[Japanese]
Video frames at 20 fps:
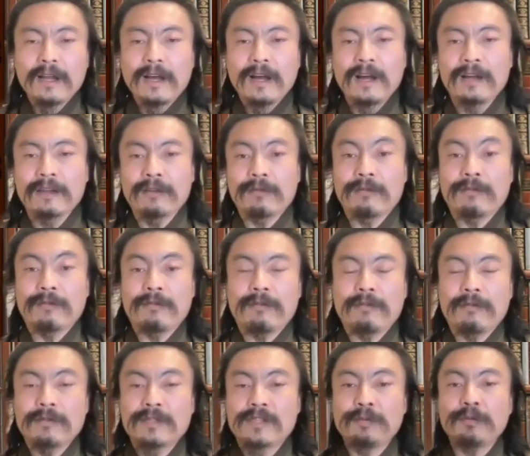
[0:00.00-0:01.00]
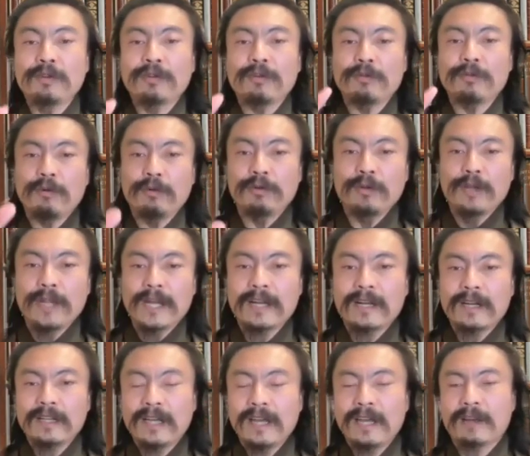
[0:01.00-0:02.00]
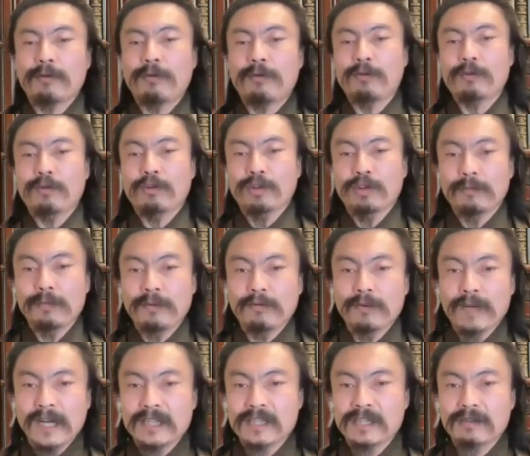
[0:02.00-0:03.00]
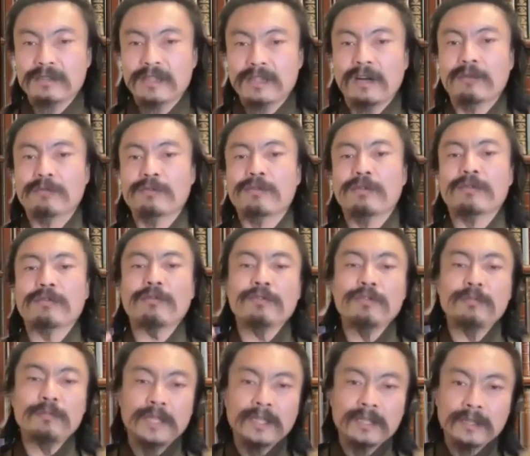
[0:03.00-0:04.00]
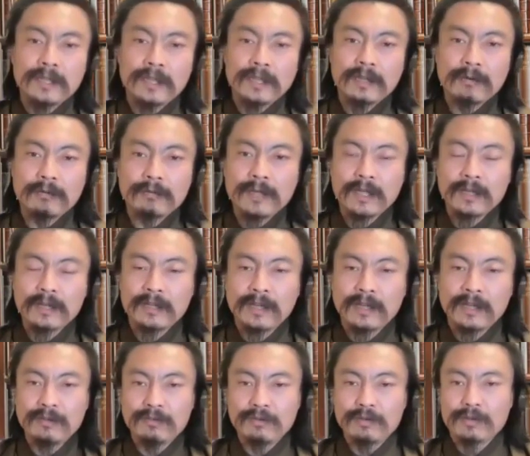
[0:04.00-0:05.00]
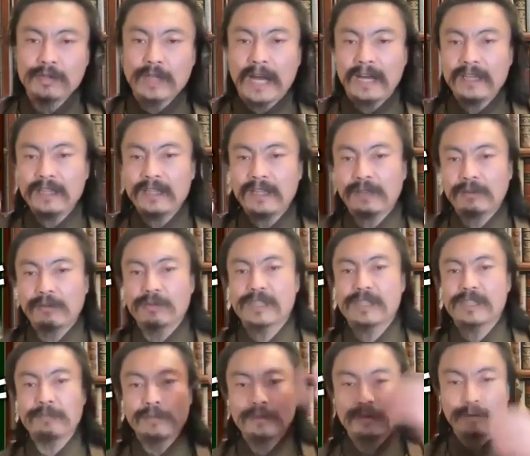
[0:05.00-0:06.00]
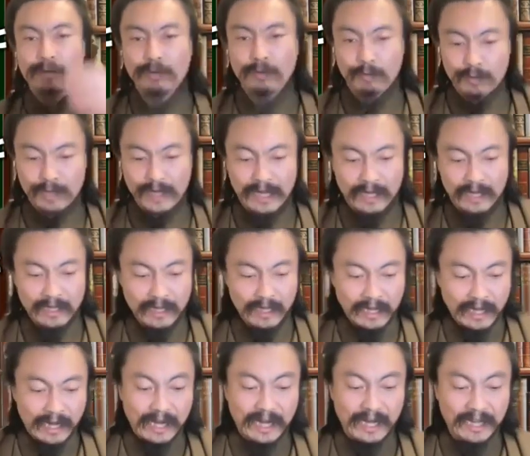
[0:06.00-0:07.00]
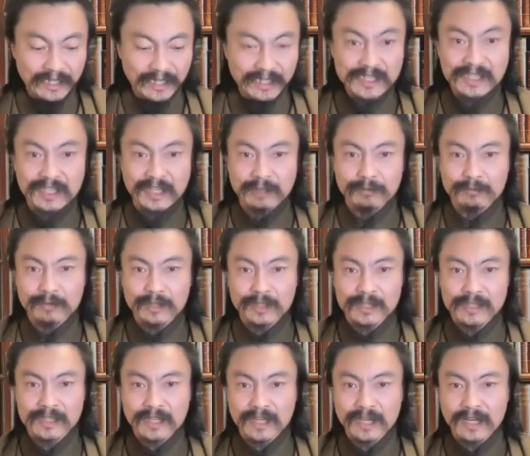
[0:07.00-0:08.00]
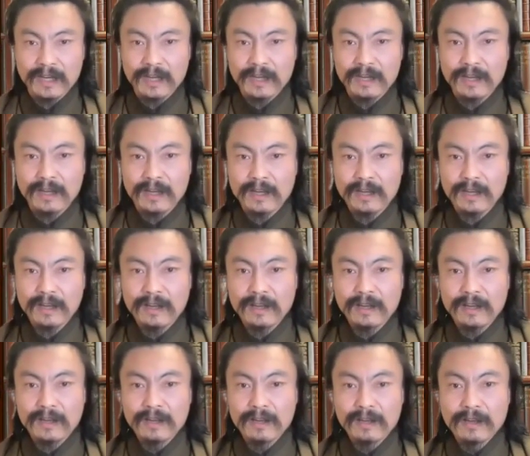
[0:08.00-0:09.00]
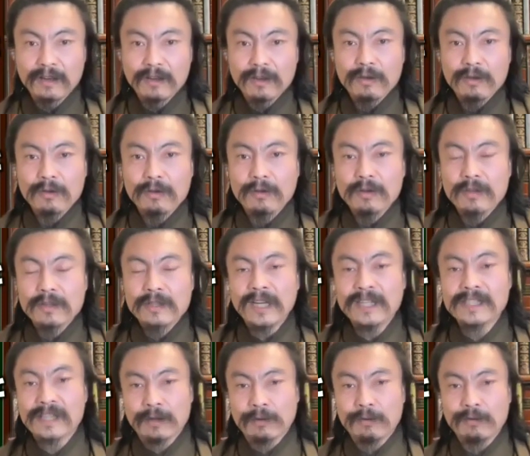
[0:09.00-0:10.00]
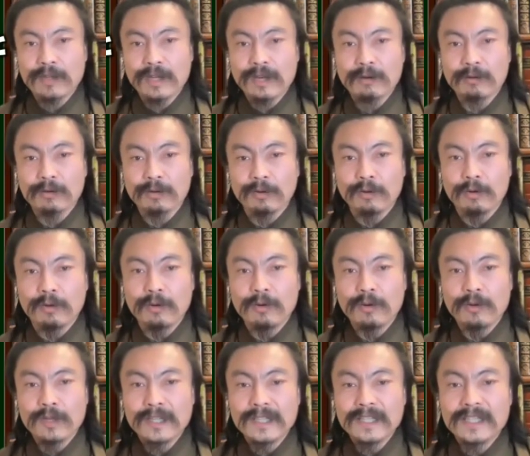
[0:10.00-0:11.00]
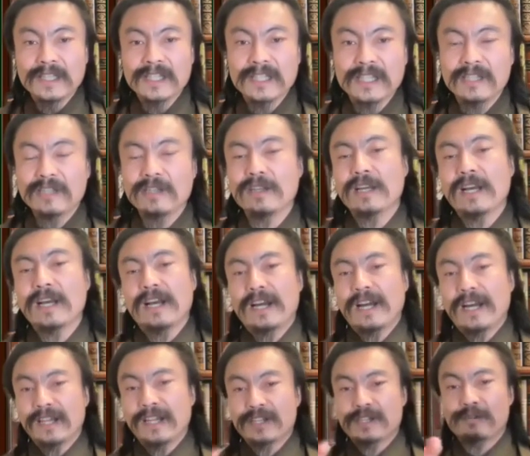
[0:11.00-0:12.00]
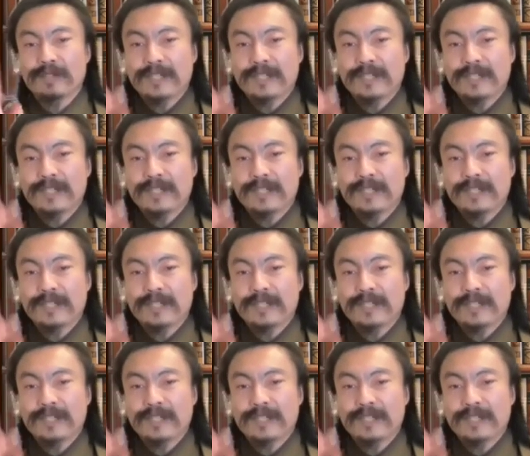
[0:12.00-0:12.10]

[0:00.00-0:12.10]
あの、自分の脳の中でこの言葉を解釈して、あ、おそらくこういう意味で言ってんだろうなっていう相手と自分の脳が話してるんですね。なぜこんなことを、話